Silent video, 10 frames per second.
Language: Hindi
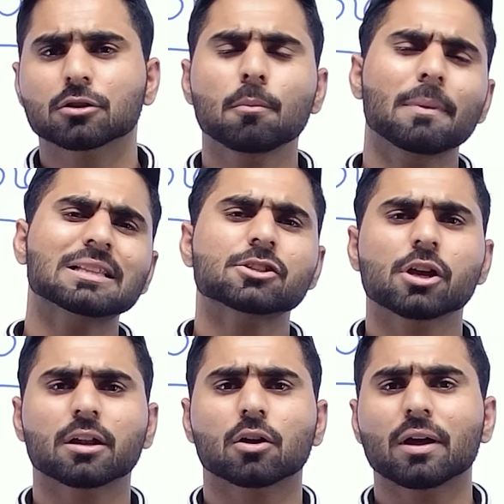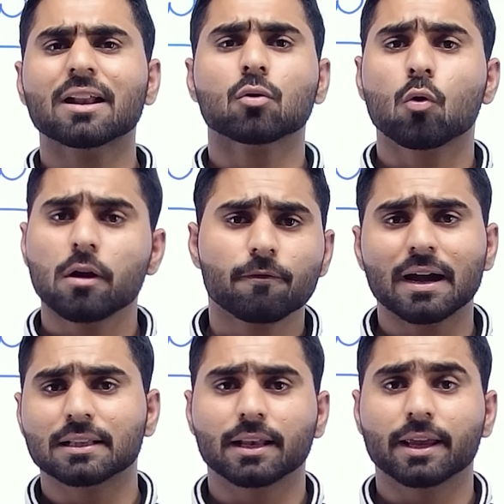तो मत शेयर करो यार कोई
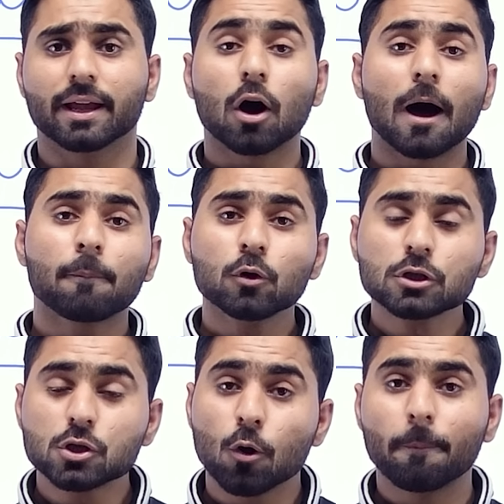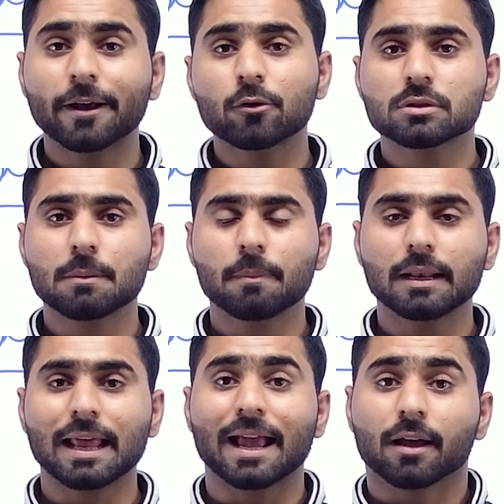फायदा नहीं है तो आपको छुपा रोस्तम
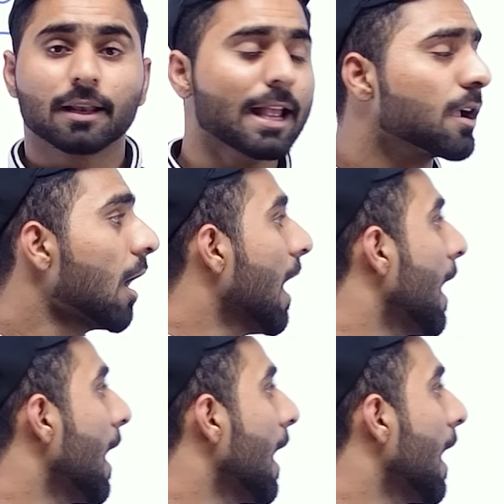बनना है लाइक